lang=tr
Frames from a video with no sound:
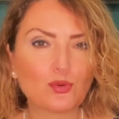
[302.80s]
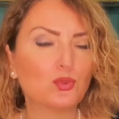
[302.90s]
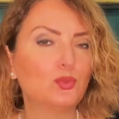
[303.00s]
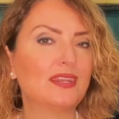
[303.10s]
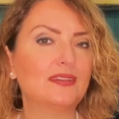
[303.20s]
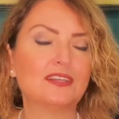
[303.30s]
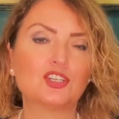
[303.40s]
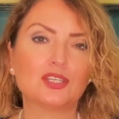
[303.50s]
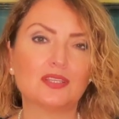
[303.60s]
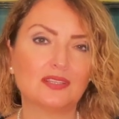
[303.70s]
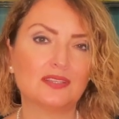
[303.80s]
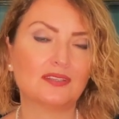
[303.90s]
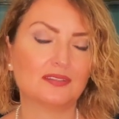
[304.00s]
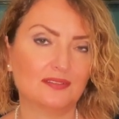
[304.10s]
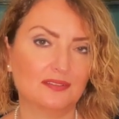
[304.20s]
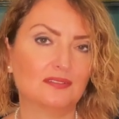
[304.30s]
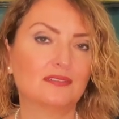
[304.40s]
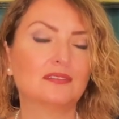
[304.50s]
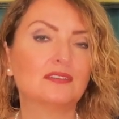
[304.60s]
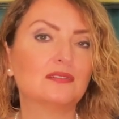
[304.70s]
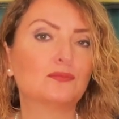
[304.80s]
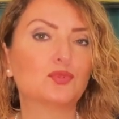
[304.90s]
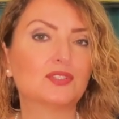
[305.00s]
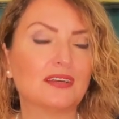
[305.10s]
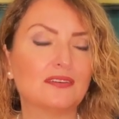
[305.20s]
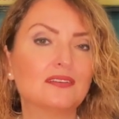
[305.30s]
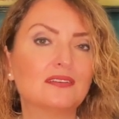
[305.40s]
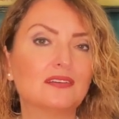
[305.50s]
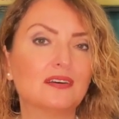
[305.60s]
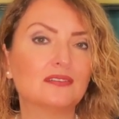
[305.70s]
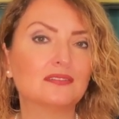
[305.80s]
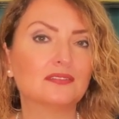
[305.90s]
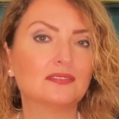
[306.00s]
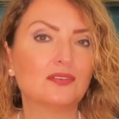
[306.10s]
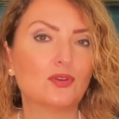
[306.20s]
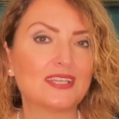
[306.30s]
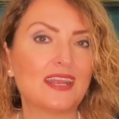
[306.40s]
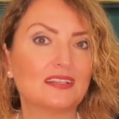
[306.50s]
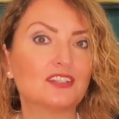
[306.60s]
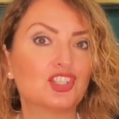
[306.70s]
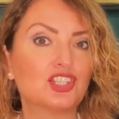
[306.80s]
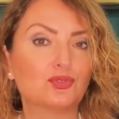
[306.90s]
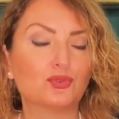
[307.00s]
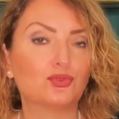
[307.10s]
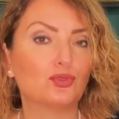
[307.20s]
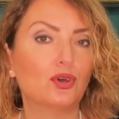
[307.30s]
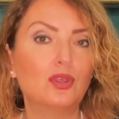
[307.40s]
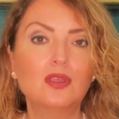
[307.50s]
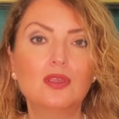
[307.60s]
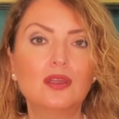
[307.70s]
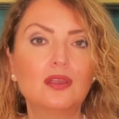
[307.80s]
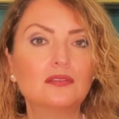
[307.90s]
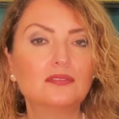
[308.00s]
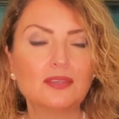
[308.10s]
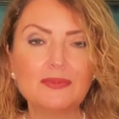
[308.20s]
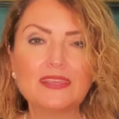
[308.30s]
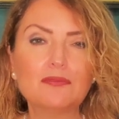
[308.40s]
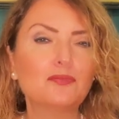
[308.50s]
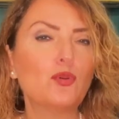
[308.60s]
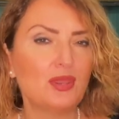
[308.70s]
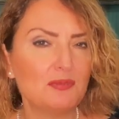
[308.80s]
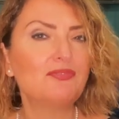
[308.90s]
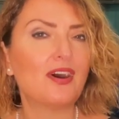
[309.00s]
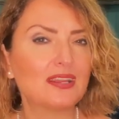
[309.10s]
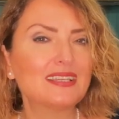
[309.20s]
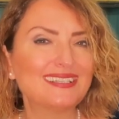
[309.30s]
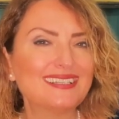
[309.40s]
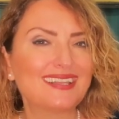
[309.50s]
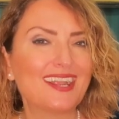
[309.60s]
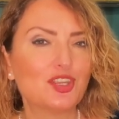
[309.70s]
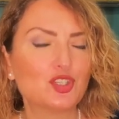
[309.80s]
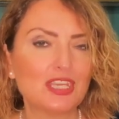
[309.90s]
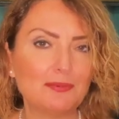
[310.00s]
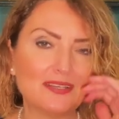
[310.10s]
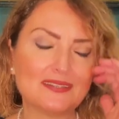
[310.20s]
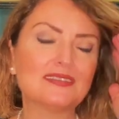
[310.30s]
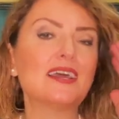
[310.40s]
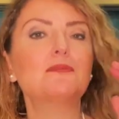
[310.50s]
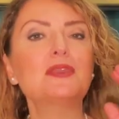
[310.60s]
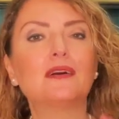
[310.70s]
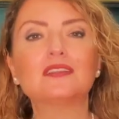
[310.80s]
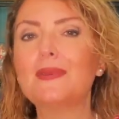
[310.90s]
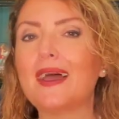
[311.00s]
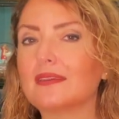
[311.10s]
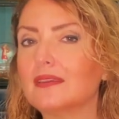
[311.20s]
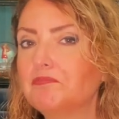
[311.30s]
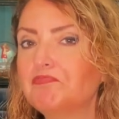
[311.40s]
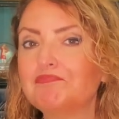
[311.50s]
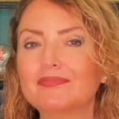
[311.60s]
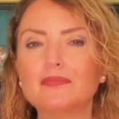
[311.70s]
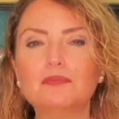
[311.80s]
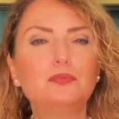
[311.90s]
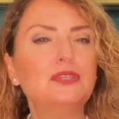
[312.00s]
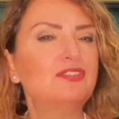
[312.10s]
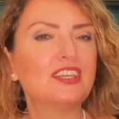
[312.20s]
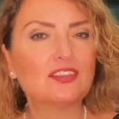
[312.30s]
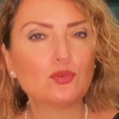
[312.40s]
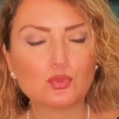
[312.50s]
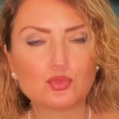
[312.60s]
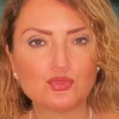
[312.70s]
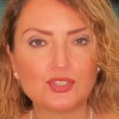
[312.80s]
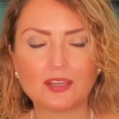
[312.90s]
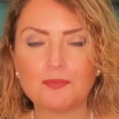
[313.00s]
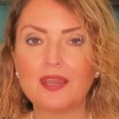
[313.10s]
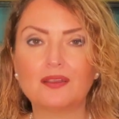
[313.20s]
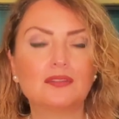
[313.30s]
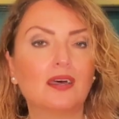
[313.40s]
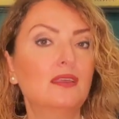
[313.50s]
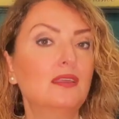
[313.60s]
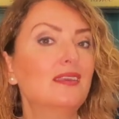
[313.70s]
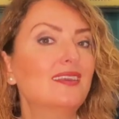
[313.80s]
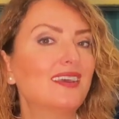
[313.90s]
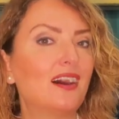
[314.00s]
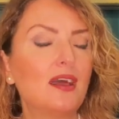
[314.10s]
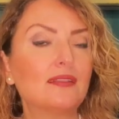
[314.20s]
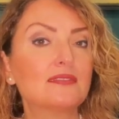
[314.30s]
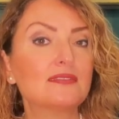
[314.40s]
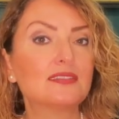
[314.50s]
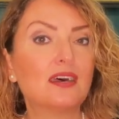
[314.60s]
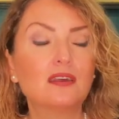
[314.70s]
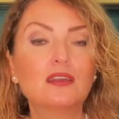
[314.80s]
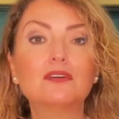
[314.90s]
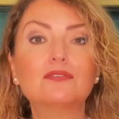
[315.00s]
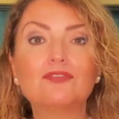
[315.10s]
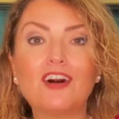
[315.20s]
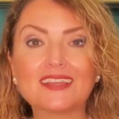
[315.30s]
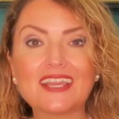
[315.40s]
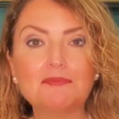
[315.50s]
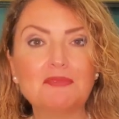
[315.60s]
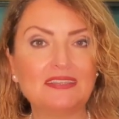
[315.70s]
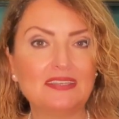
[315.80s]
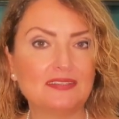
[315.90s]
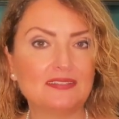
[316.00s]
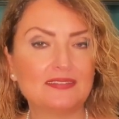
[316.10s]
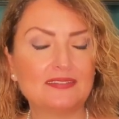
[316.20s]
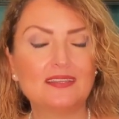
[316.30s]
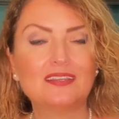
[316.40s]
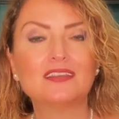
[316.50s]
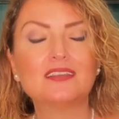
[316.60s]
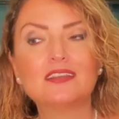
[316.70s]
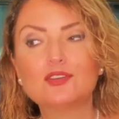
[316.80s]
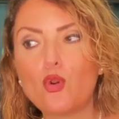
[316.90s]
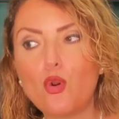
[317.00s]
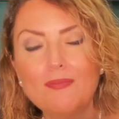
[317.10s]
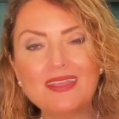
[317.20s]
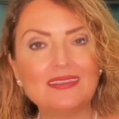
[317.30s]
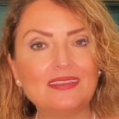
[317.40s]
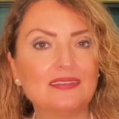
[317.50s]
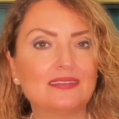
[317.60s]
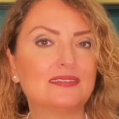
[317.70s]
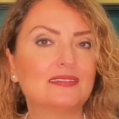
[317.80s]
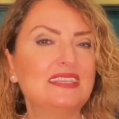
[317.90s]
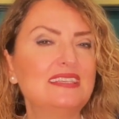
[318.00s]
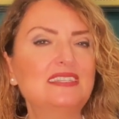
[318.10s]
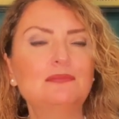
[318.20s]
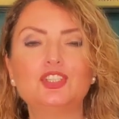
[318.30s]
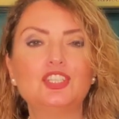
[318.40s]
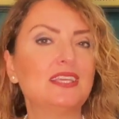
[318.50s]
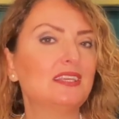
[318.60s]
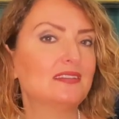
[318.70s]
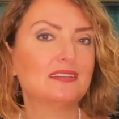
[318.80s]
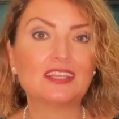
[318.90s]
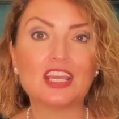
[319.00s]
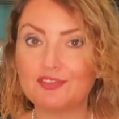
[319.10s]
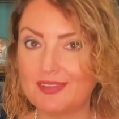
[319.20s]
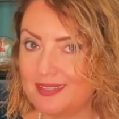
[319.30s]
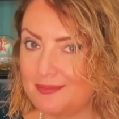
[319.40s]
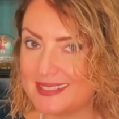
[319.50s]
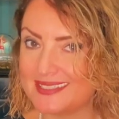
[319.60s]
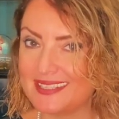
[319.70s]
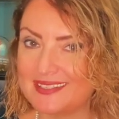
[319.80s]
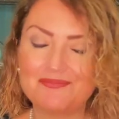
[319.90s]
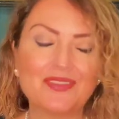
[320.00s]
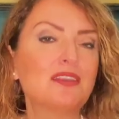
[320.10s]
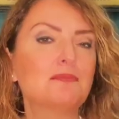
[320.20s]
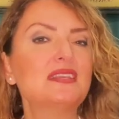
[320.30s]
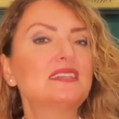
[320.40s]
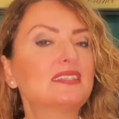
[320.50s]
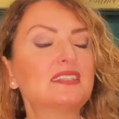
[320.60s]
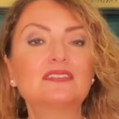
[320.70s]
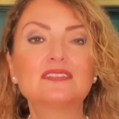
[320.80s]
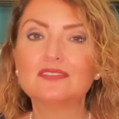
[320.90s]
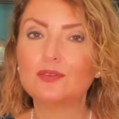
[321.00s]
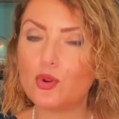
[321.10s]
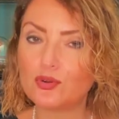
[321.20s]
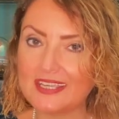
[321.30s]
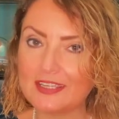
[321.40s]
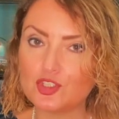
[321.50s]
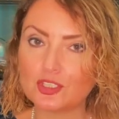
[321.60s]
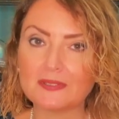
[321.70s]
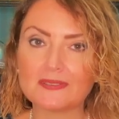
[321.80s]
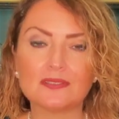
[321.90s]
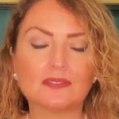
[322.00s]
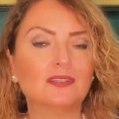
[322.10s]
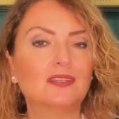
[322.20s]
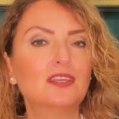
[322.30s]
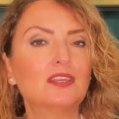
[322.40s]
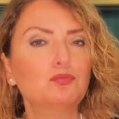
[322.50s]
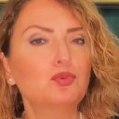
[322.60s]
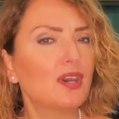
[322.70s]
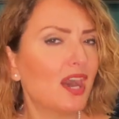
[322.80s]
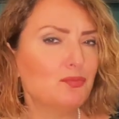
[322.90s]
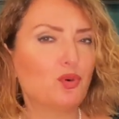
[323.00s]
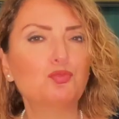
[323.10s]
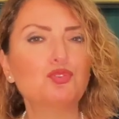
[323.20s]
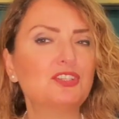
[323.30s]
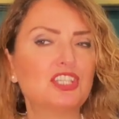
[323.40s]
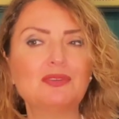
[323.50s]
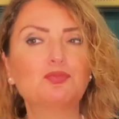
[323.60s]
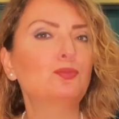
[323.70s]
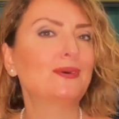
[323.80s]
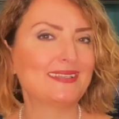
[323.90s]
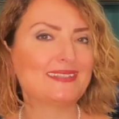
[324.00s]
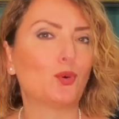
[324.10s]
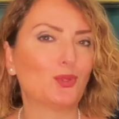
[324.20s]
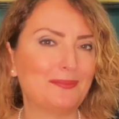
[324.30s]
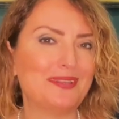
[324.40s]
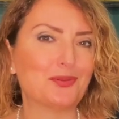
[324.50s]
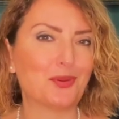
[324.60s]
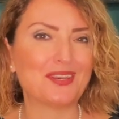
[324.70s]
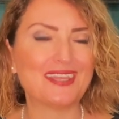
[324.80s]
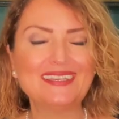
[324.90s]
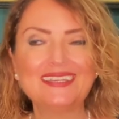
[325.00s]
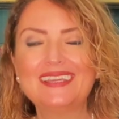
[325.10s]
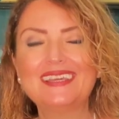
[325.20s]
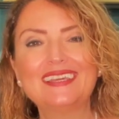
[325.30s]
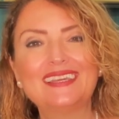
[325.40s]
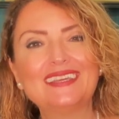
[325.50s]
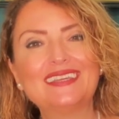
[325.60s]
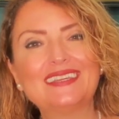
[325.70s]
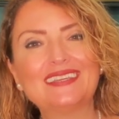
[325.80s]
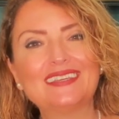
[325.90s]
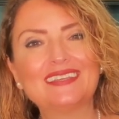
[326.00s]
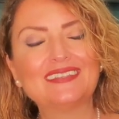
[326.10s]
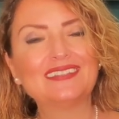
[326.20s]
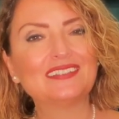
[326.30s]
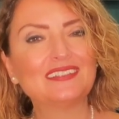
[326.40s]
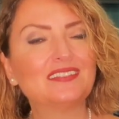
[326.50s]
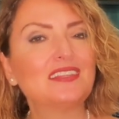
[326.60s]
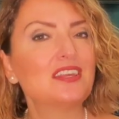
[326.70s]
konularına e, burada e, e, özellikle ışık tutuyor. Tabii ki önemli farkındalıklar yaşayabilirsiniz. Yani bir anda belki bir fikir oluşacak, bir anda hayatınızda fark etmediğiniz e, görmediğiniz gizli bir şeyin keşfedilmesi, bir sırrın ortaya çıkması. Bu kaybolmuş bir şeyi bulmanız da olabilir örneğin. Eee